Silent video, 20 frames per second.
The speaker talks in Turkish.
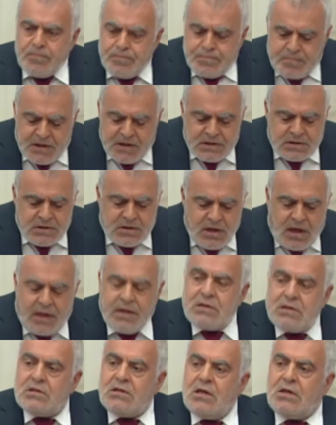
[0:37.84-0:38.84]
biz
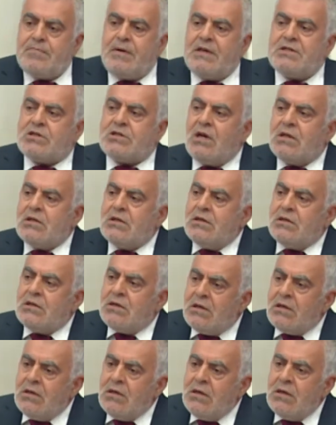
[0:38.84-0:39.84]
Diyanet İşleri
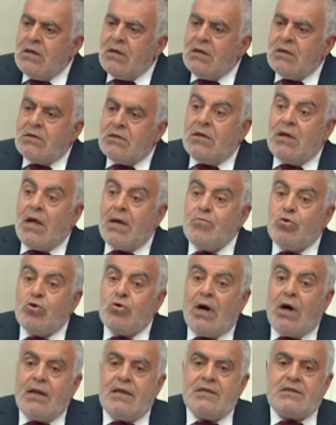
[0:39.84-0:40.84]
Başkanlığı'nın dine
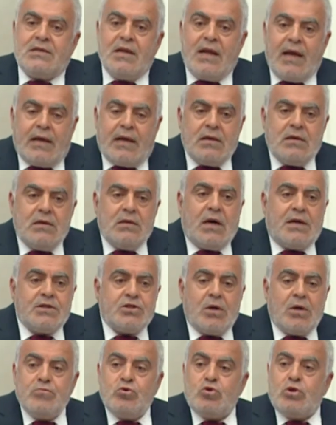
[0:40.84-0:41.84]
müdahalesine,
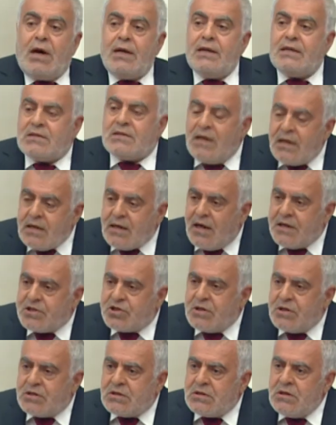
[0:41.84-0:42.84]
inanca müdahalesine
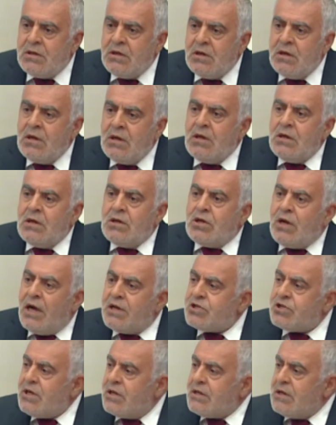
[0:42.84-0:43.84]
karşıyız.
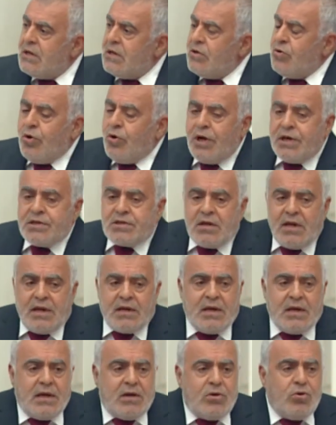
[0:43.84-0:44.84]
İnançları,
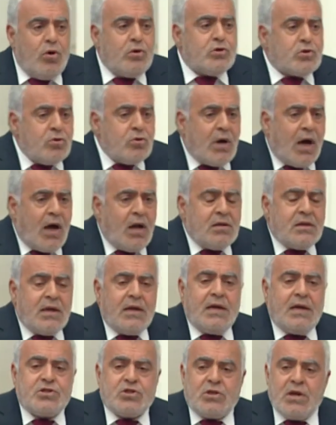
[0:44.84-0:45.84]
öğretileri özgün halinde
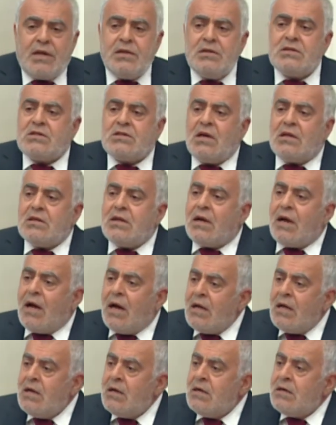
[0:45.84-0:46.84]
yaşayan
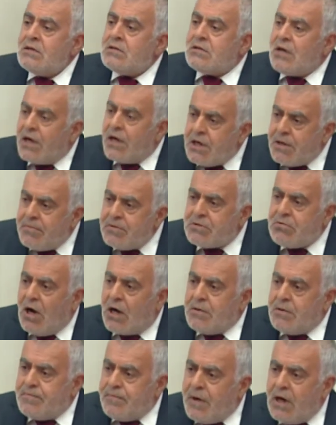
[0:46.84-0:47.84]
insanlara saygımız
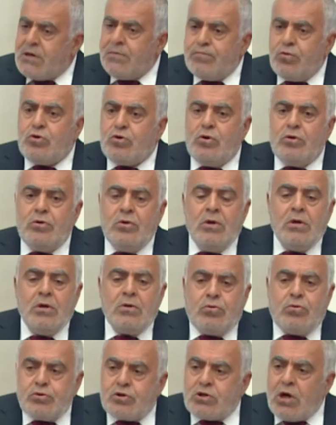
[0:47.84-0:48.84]
var. Bakın bugün
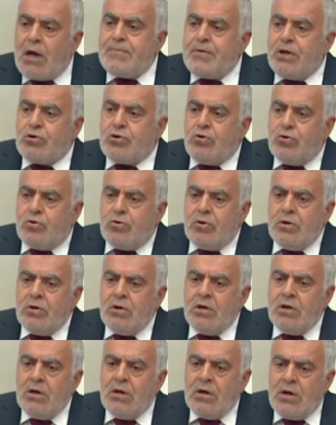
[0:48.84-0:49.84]
kutsal bir gün.
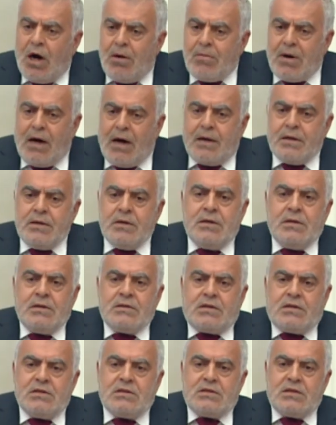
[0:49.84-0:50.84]
Ama
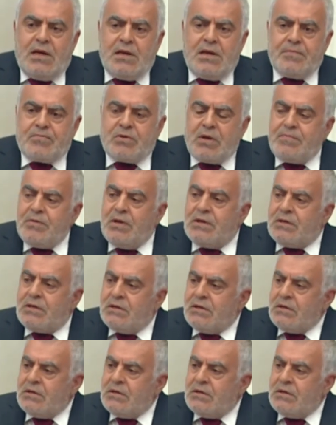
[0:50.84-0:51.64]
siz gelip de bir